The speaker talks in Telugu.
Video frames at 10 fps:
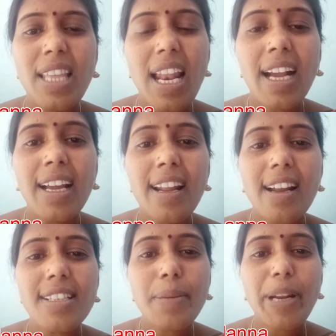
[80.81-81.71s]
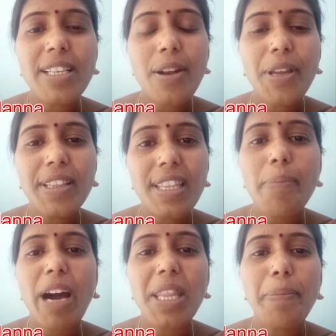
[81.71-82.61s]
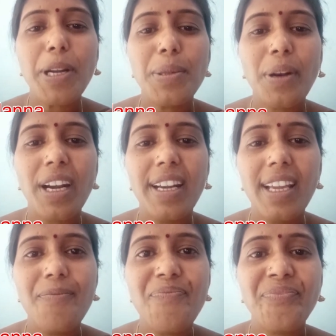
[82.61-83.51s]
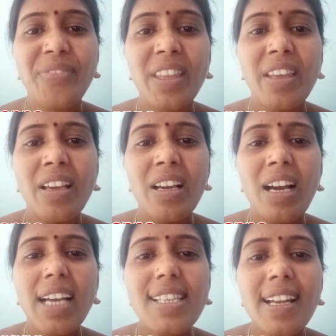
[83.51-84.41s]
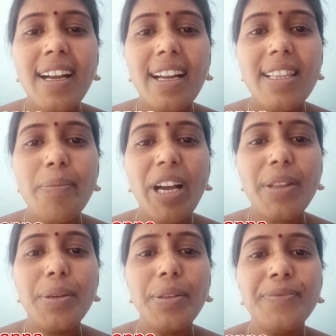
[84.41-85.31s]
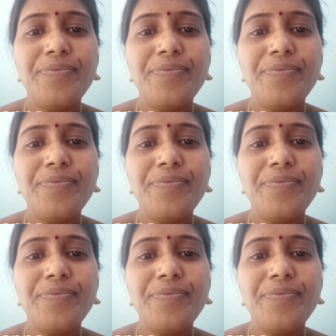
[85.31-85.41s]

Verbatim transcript: తెలంగాణ రాష్ట్ర ప్రజలు ఎంత బాధపడుతుండ్రంటే అసలు నాకు అర్థం కాదు